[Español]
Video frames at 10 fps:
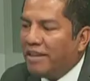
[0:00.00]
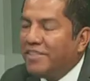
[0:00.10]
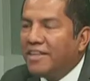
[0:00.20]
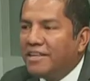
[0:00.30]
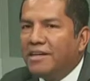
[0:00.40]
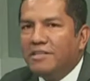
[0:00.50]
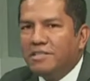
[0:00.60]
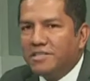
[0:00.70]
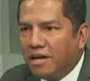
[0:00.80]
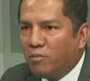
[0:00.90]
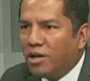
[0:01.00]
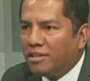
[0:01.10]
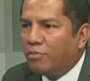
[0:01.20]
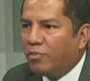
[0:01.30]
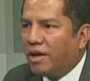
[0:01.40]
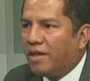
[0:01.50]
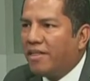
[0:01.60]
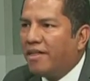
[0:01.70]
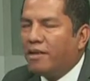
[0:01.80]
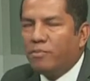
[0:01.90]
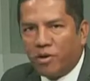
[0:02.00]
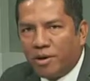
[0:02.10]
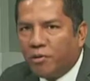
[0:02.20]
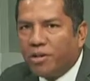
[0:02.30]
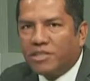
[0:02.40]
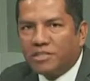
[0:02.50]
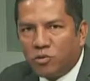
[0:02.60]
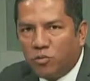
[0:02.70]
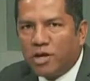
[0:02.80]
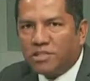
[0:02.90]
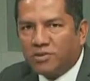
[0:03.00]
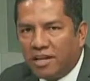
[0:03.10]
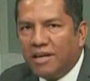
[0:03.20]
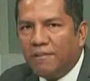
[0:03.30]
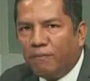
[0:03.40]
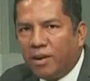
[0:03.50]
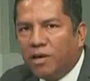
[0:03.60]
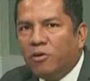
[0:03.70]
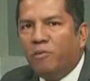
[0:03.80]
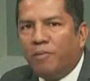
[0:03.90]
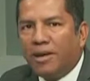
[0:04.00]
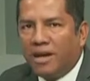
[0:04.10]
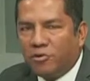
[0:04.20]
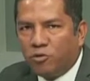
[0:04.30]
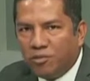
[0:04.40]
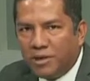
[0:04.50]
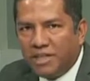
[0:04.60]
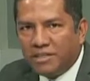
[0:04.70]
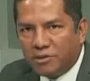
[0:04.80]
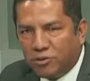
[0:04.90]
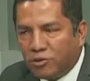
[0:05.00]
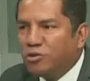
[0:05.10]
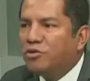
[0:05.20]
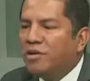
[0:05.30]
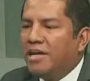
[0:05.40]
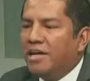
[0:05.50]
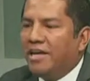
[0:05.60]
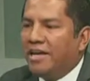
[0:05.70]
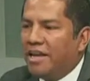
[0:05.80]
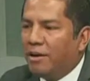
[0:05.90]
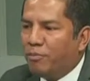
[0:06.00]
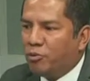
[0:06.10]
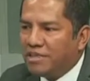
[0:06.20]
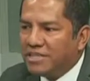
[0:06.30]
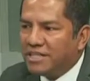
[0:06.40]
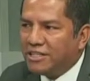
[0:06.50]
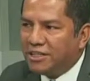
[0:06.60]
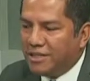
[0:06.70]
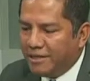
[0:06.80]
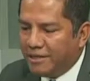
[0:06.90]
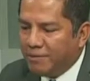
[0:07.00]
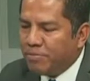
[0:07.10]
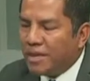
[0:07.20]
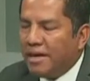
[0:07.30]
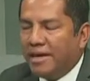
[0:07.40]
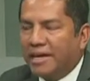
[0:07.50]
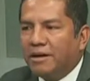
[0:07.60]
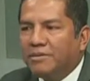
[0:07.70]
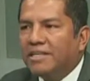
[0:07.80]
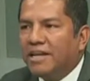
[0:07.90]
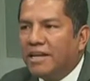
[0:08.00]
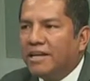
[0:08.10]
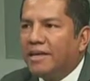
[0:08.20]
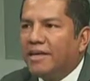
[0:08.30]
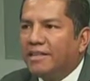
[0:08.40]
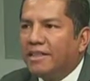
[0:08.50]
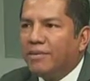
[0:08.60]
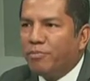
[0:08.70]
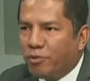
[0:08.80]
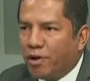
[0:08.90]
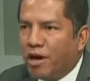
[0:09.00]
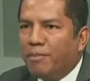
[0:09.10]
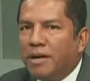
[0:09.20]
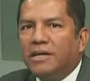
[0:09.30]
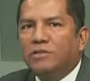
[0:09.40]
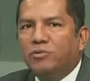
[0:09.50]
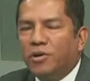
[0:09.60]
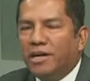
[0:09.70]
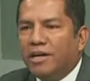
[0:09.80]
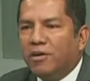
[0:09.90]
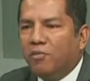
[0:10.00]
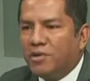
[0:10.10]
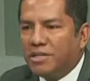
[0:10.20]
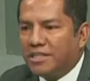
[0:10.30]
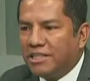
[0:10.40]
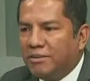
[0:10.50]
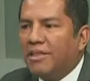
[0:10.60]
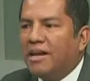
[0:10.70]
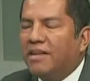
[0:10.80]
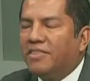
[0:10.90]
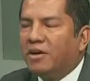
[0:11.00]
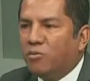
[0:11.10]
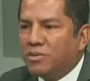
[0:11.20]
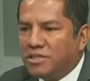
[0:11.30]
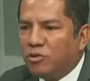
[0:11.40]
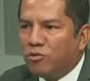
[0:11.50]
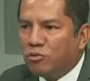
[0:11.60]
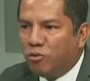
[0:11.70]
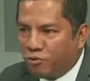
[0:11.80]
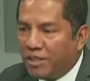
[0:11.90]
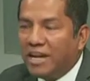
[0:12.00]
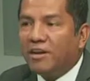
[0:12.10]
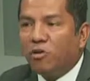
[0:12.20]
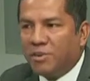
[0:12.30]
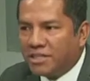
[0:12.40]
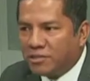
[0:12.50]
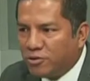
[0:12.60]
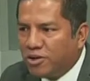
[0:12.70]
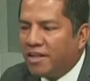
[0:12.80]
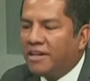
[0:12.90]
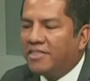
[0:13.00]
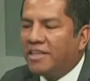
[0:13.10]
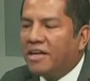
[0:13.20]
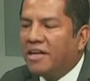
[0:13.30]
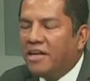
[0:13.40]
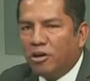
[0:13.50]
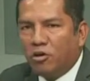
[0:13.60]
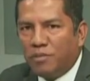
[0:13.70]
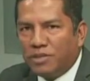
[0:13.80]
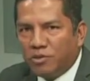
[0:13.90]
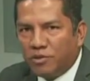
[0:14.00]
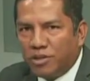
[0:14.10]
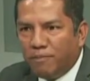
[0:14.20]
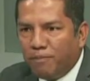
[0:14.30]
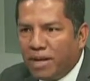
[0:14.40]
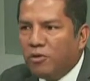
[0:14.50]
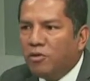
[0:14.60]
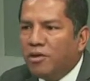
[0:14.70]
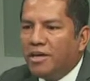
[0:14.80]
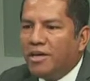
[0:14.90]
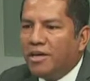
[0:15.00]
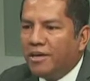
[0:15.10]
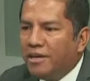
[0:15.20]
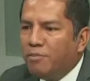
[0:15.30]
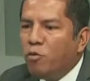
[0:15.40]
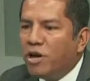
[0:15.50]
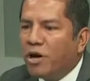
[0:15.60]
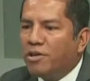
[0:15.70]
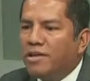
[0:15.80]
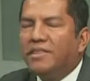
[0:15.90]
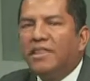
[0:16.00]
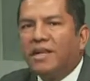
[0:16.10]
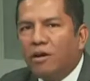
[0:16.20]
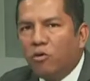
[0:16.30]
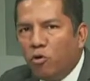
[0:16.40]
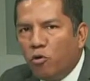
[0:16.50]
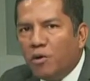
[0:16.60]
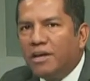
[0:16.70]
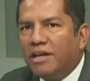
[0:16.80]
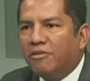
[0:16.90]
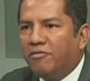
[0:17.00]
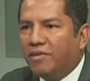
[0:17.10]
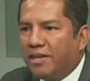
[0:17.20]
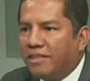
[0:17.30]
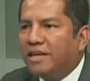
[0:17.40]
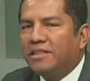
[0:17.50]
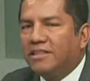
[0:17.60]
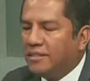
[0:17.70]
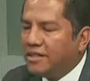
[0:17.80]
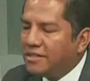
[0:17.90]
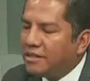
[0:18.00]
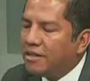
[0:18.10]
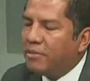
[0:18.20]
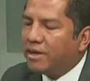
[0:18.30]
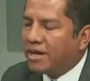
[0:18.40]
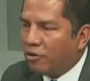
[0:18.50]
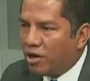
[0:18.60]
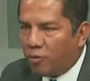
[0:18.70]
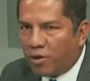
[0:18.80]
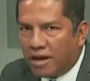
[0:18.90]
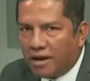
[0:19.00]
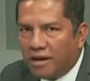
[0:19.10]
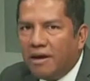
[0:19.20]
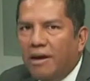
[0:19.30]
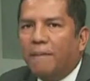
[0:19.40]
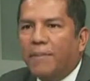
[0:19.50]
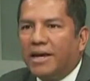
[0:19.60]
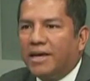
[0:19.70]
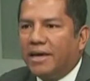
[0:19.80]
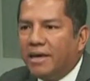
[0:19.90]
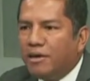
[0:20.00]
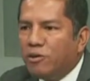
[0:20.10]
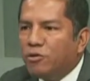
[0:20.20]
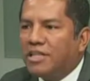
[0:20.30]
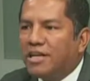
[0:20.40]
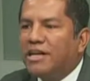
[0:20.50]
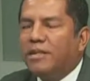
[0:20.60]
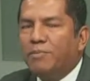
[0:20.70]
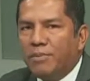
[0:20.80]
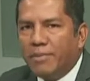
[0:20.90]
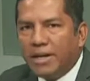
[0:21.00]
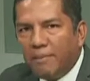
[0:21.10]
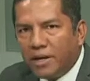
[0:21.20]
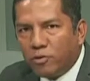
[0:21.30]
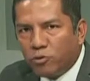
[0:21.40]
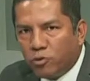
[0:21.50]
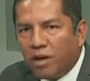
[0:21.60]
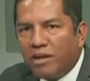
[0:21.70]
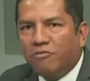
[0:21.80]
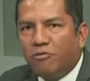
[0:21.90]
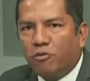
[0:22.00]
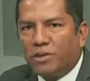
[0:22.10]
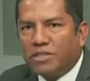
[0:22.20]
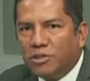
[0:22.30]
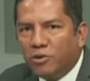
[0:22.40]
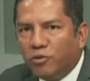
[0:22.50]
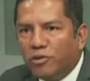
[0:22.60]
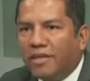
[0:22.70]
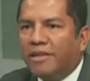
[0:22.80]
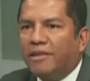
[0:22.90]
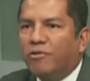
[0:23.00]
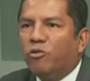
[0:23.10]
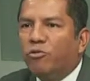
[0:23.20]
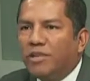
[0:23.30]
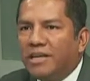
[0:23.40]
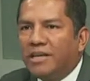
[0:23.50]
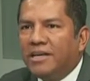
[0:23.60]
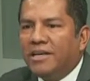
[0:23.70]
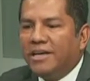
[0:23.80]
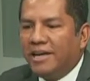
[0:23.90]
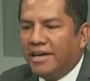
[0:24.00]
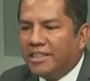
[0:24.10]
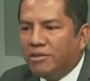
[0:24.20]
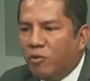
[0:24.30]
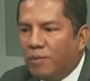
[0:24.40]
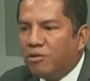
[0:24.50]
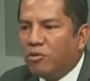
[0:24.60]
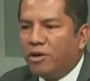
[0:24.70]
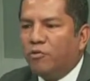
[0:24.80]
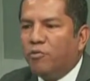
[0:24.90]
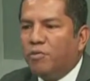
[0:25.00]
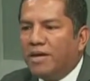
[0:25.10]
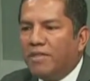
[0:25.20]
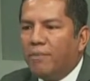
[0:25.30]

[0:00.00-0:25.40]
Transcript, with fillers: día de ayer iniciamos la temporada del programa Orientación Vocacional y Empleo para el año 2018 en la provincia de Chiriquí. Eh, cabe señalar que este programa surge como iniciativa de la Alta Comisión o una de las recomendaciones de la Alta Comisión de Empleo y busca orientar a los jóvenes referente a las tendencias del mercado laboral para que ellos tengan de primera mano toda la información de dónde en este momento la economía del